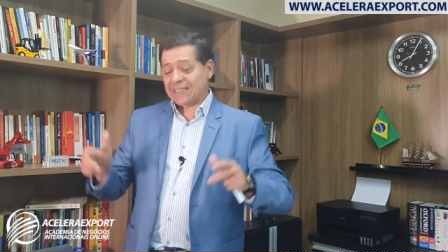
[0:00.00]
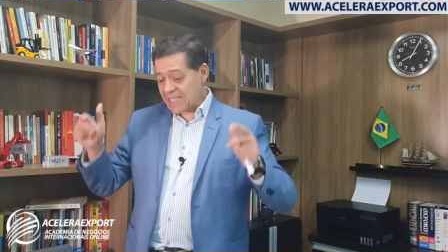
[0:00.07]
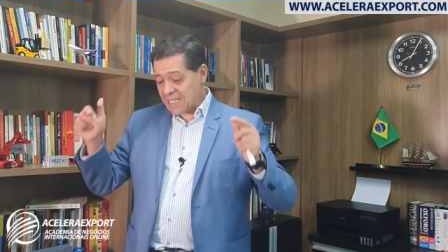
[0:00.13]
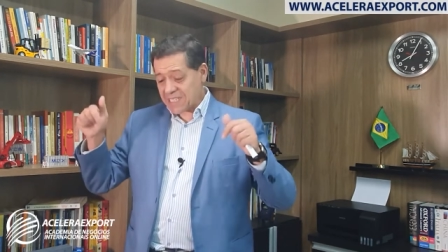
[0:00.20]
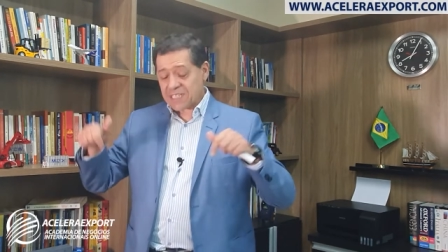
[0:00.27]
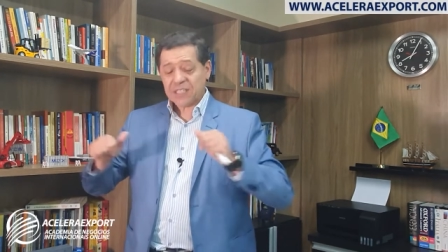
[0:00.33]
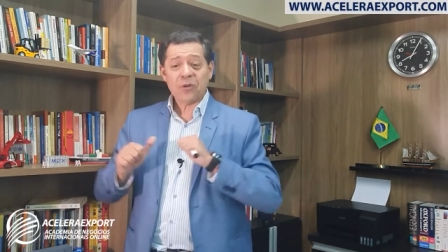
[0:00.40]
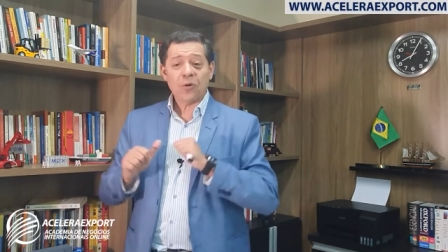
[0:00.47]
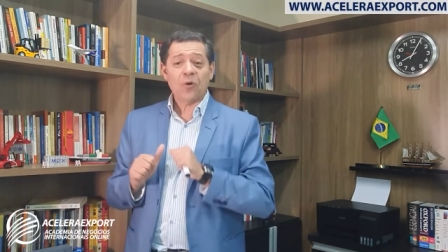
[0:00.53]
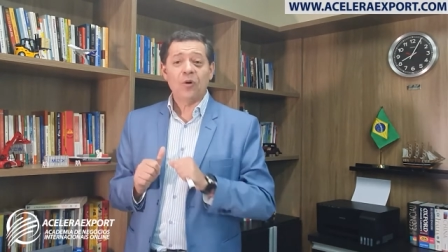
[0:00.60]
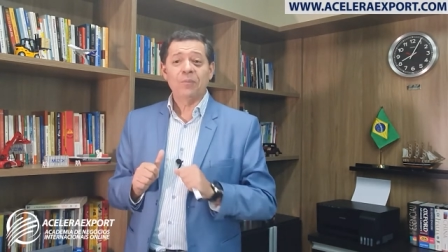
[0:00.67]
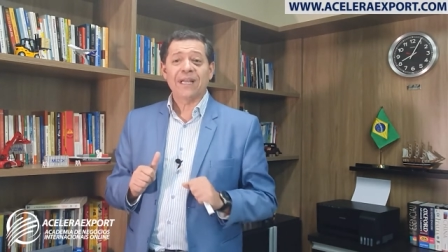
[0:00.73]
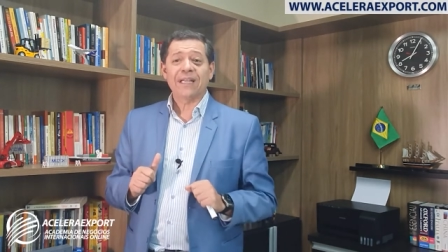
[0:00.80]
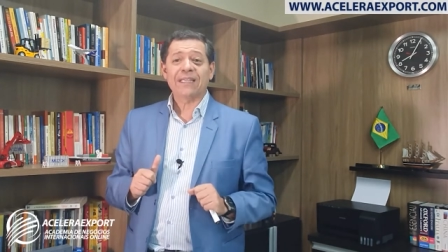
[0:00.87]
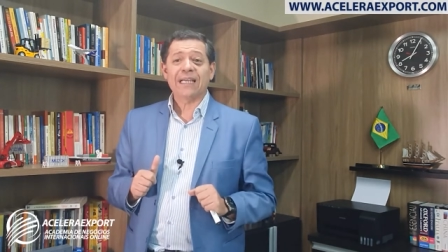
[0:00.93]
Deixa teu
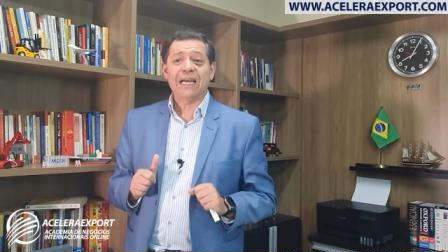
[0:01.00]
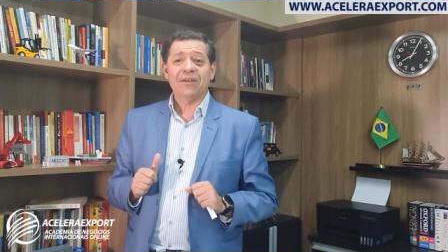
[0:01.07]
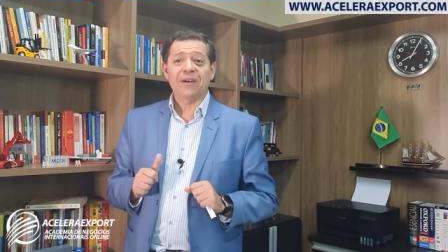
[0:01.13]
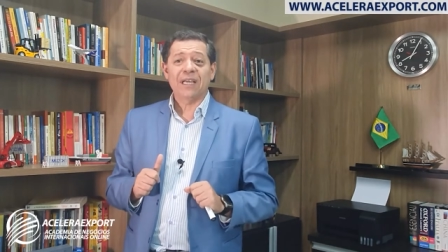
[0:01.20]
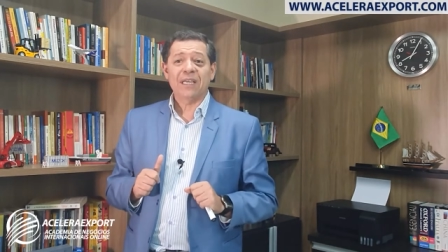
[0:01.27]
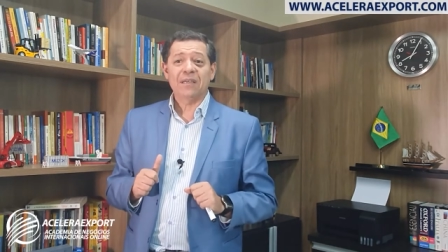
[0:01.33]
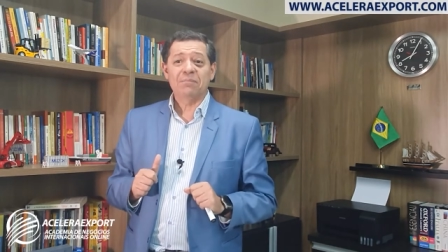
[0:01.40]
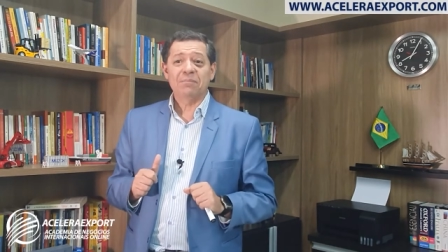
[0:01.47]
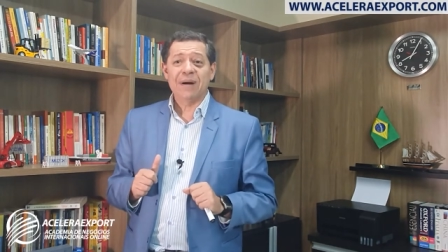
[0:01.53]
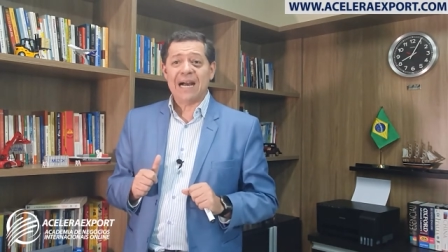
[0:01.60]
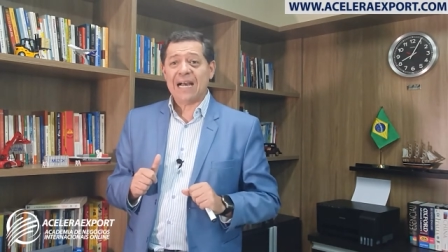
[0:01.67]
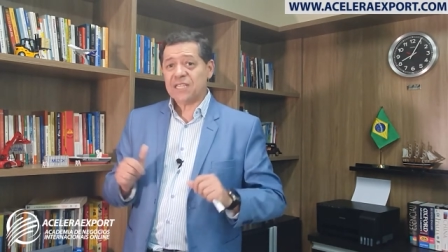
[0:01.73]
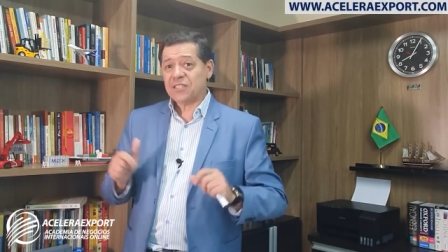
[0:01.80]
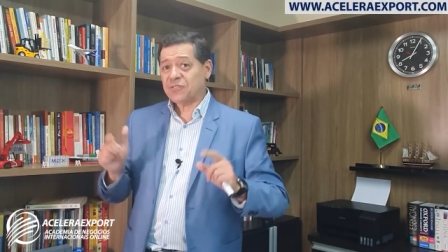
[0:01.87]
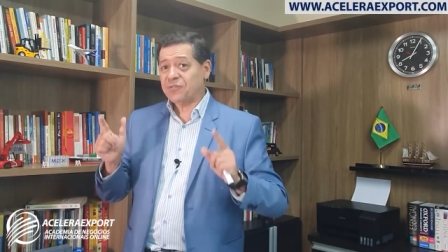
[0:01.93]
comentário aqui
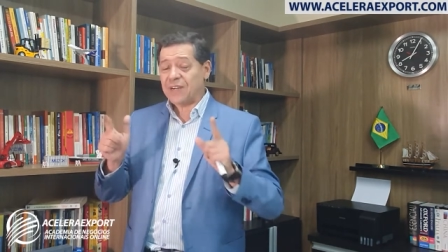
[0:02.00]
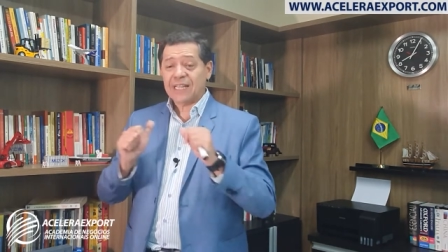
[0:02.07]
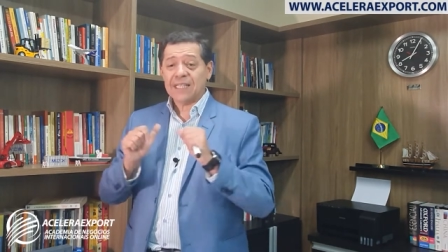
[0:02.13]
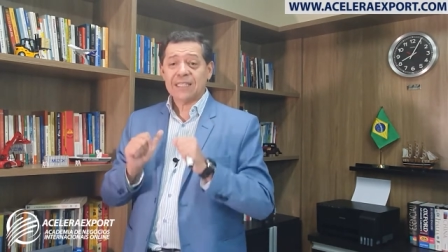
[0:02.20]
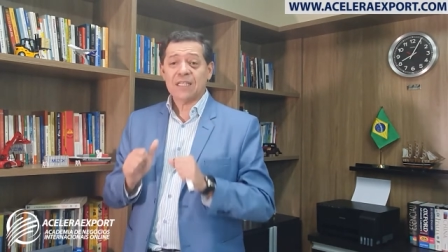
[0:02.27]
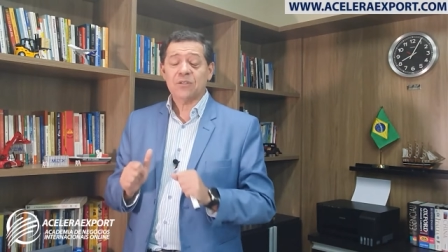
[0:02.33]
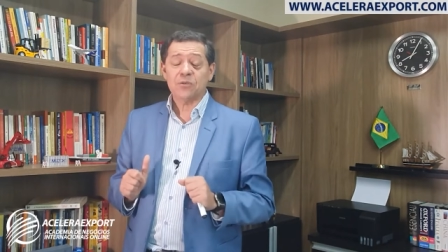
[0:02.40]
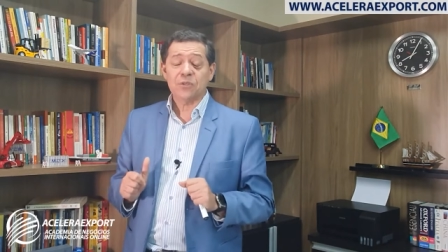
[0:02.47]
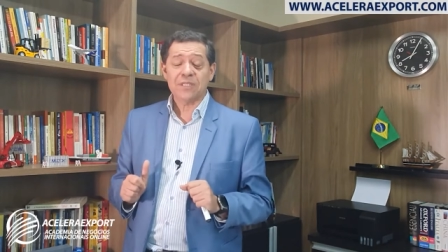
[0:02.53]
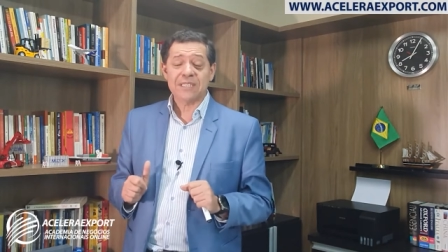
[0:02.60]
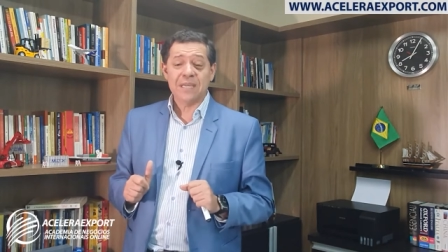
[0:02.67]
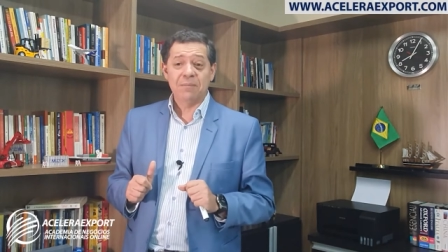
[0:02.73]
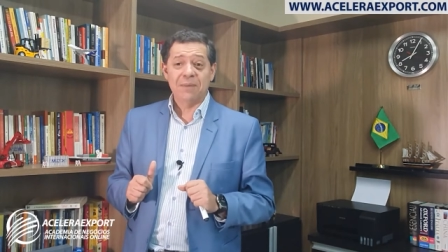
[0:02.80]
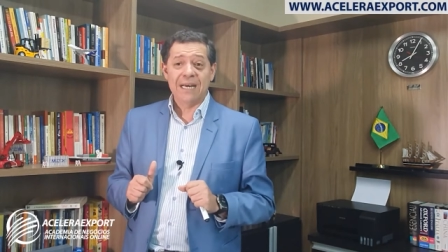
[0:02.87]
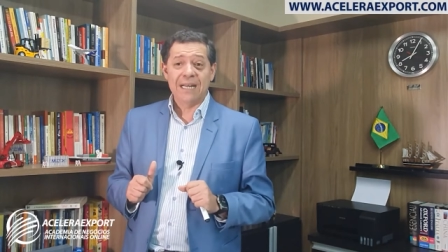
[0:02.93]
embaixo, fala das tuas
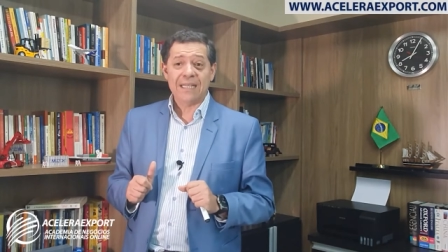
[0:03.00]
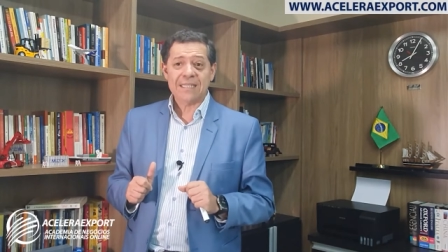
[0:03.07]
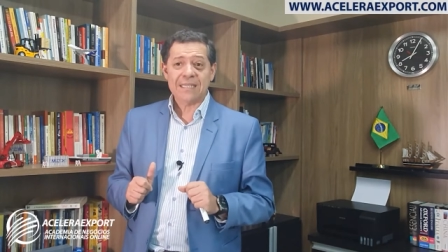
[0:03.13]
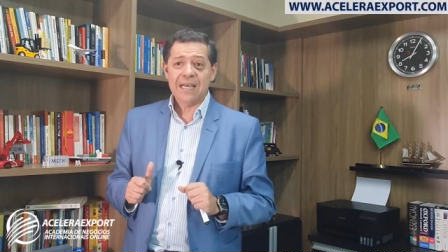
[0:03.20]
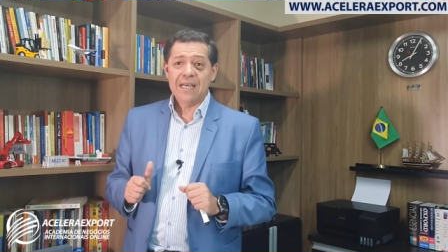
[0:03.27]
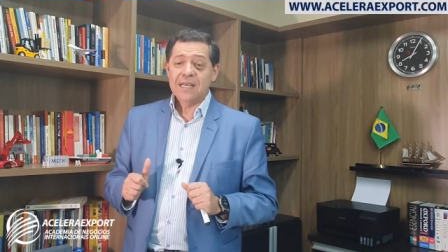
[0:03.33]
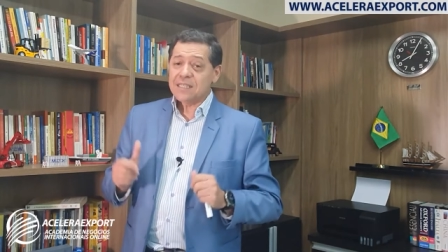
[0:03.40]
demandas.